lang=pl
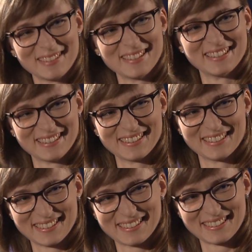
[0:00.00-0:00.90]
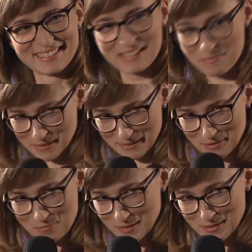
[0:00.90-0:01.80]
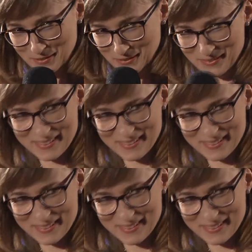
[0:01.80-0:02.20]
na to pytanie. Nie pytała go e, pani o to.